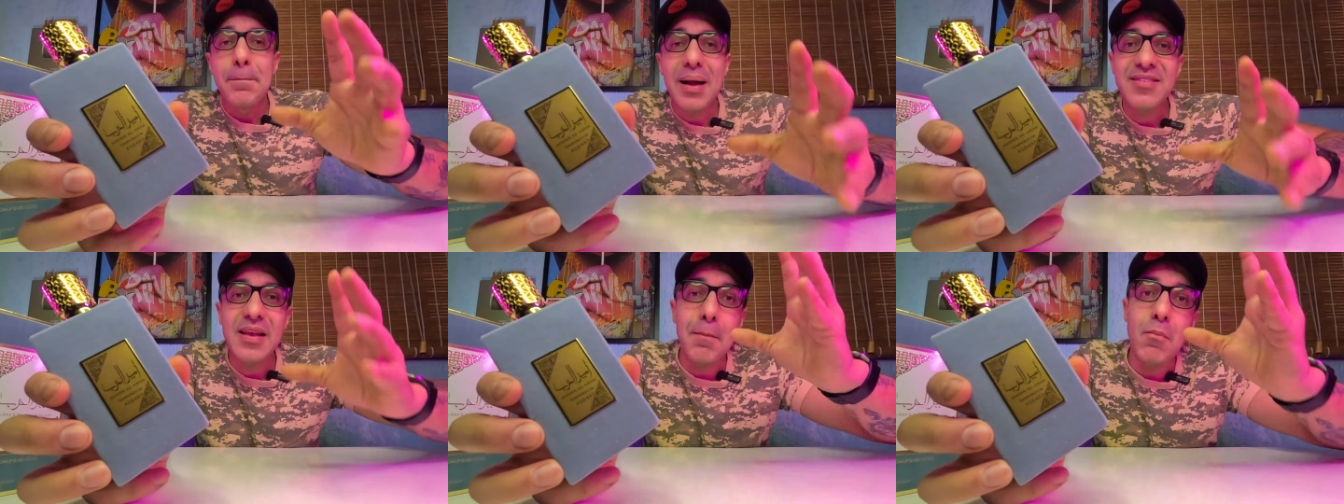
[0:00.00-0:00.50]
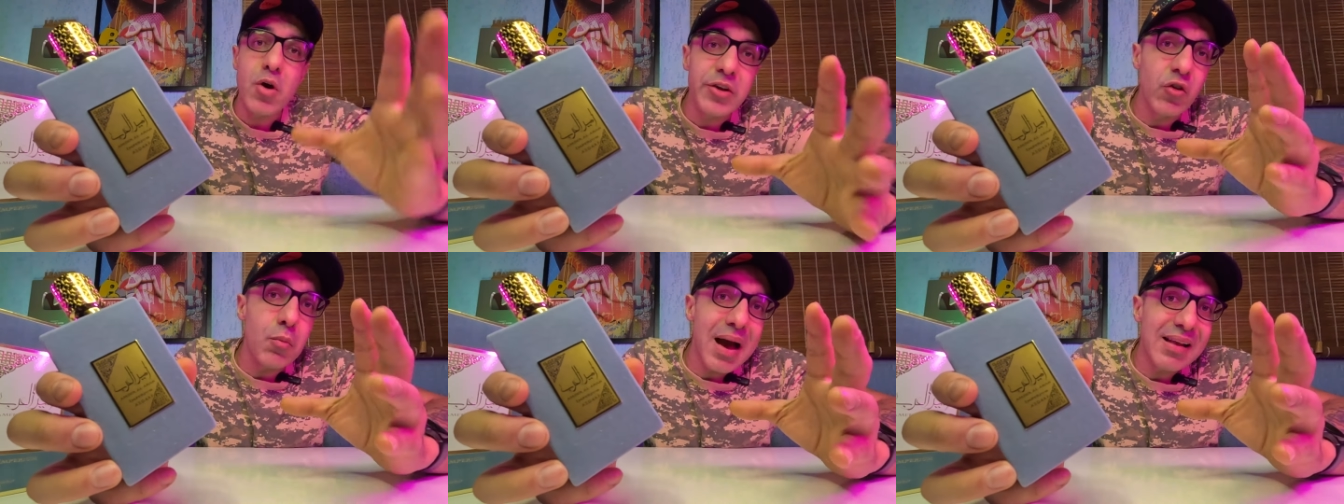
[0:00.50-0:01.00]
mas é
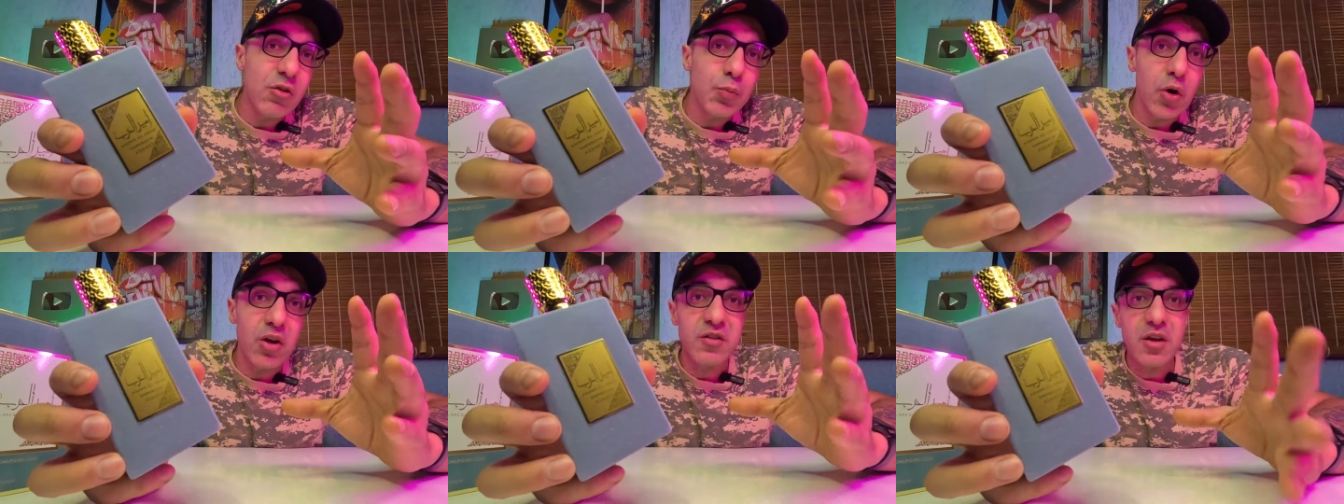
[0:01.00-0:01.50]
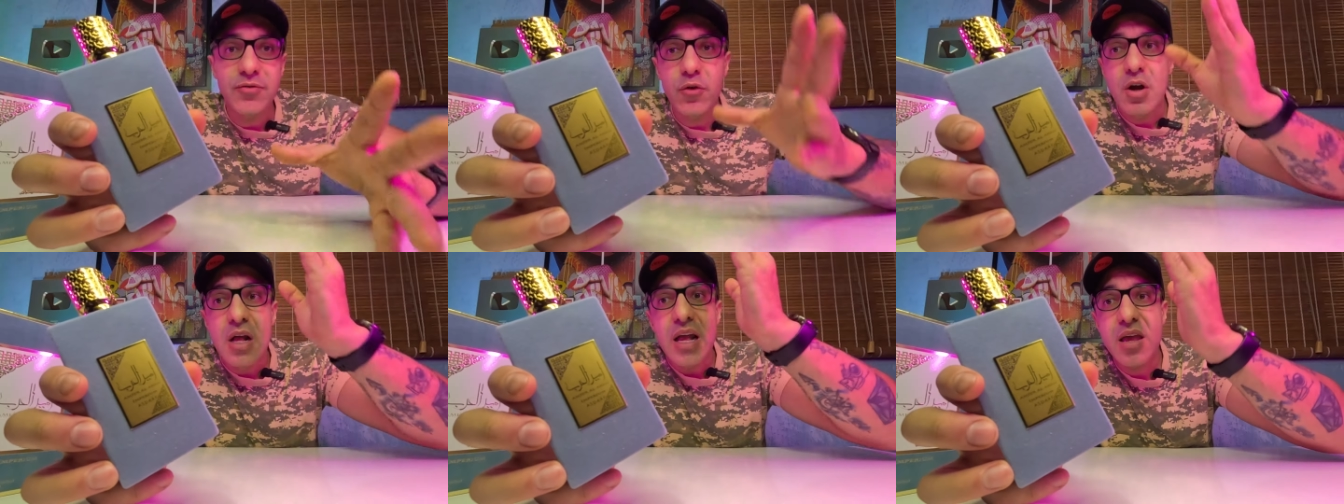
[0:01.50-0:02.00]
muito mais
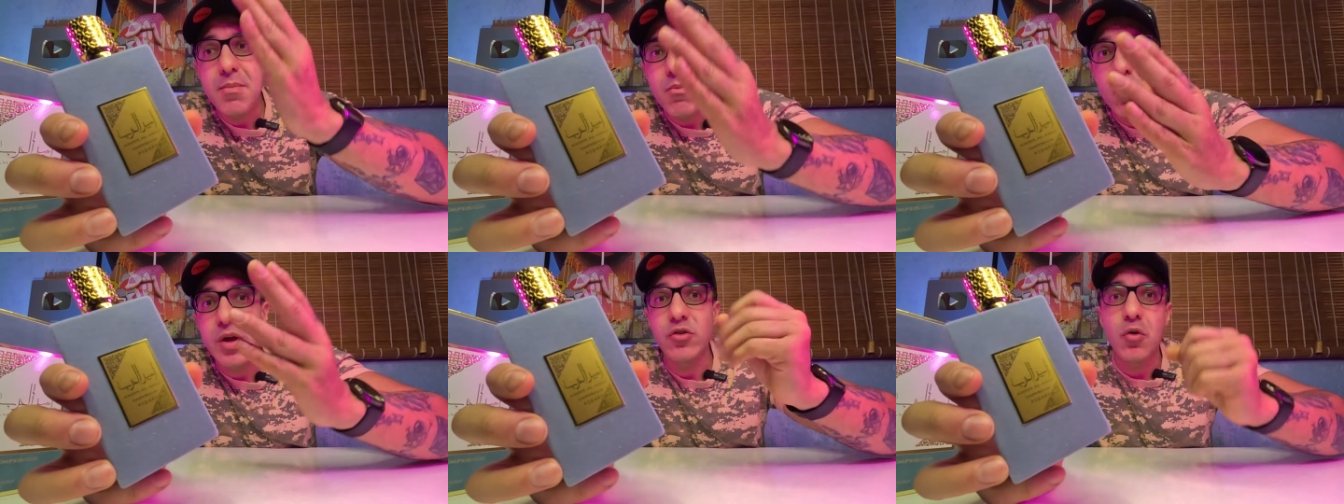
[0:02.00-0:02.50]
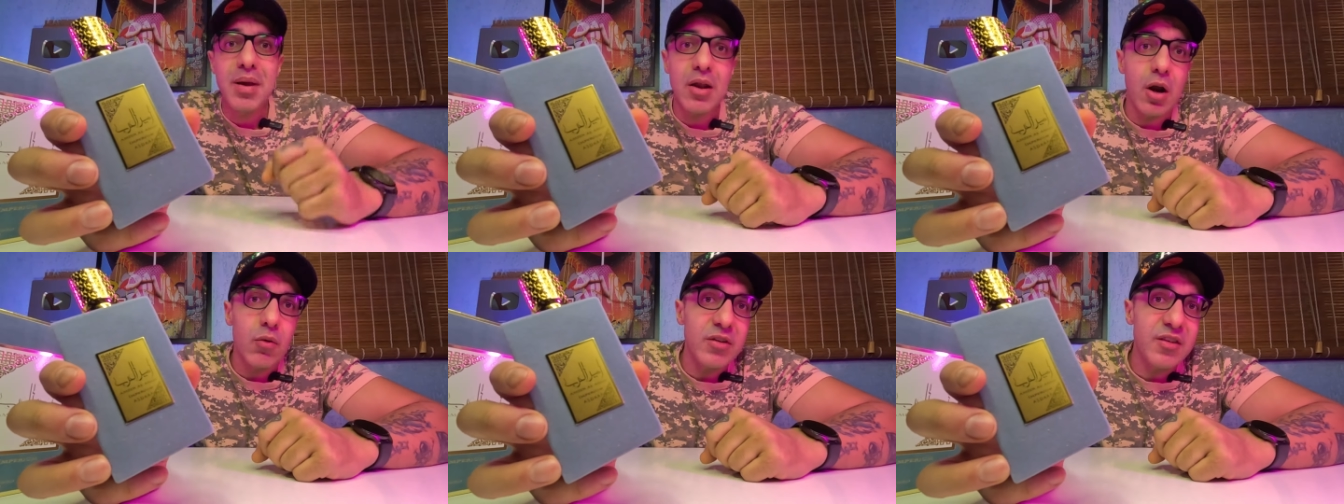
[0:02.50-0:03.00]
explosivo e muito
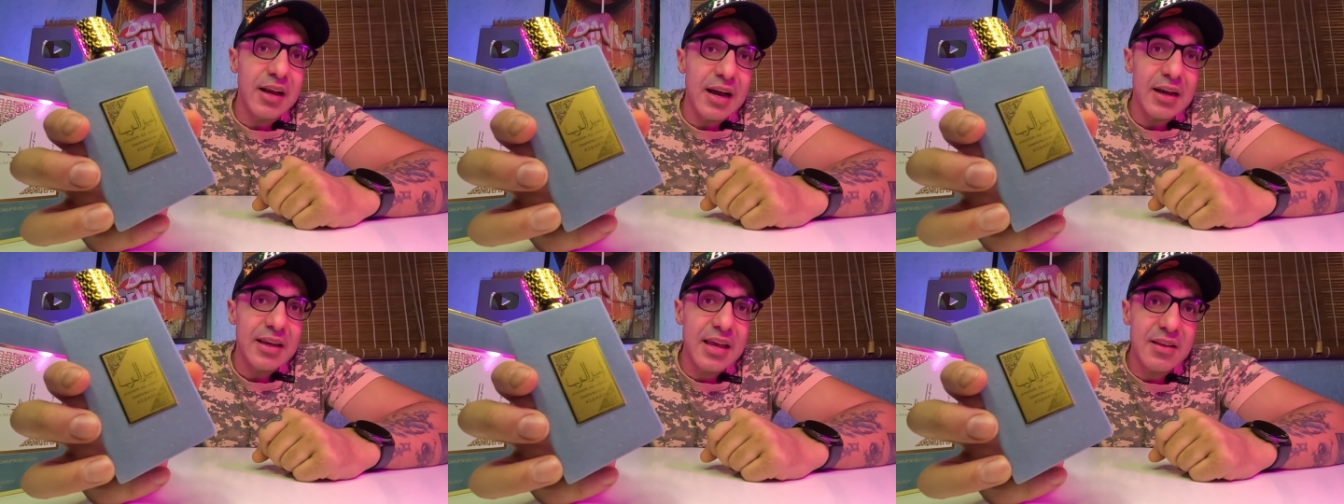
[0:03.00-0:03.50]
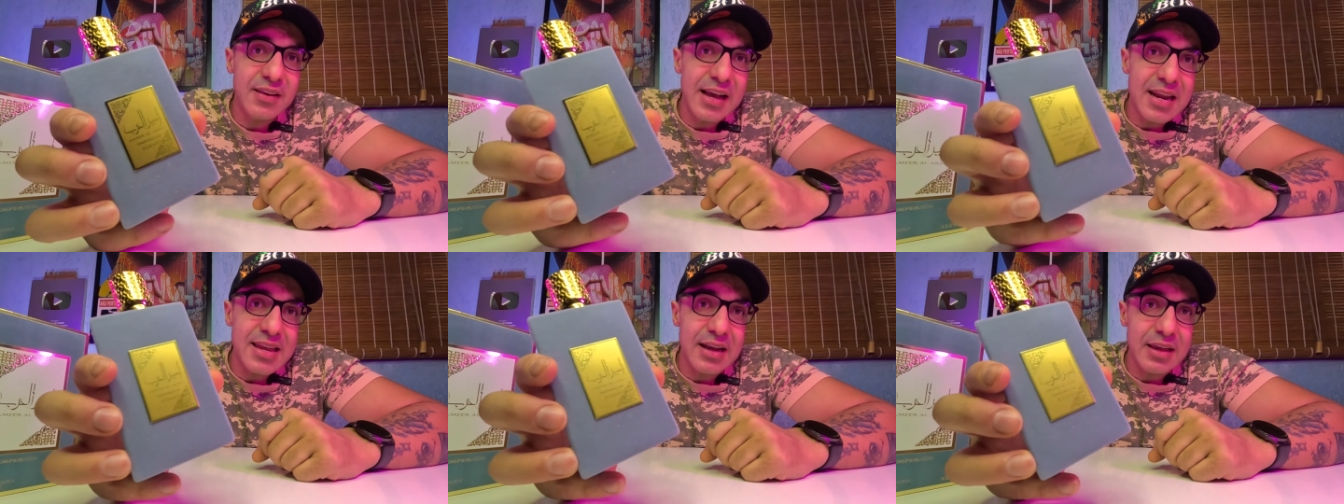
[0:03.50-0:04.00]
melhor que esse, que esse
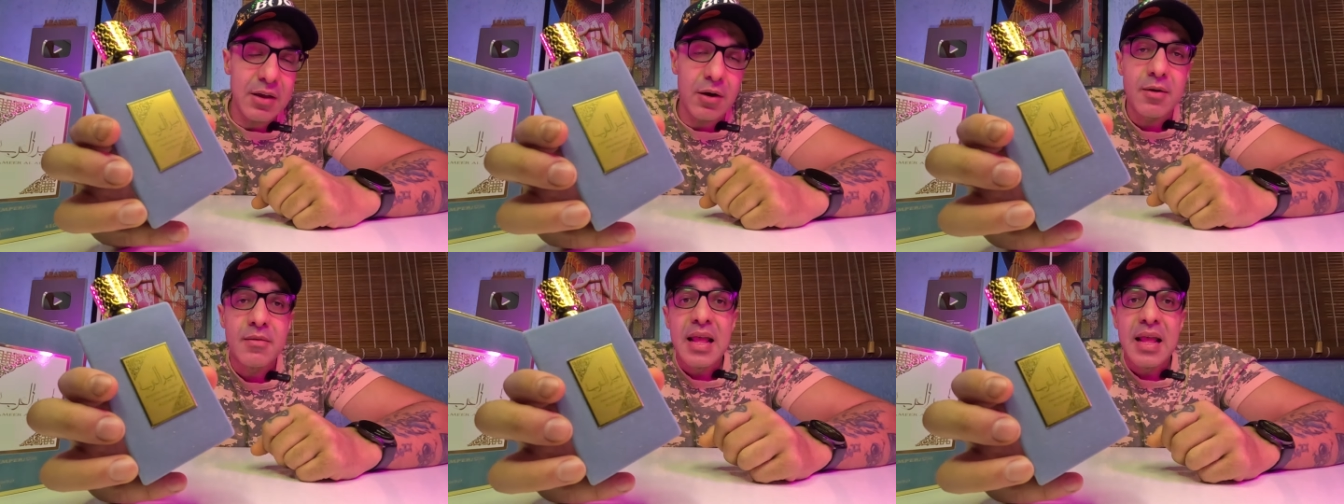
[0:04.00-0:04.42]
carinha aqui, ó.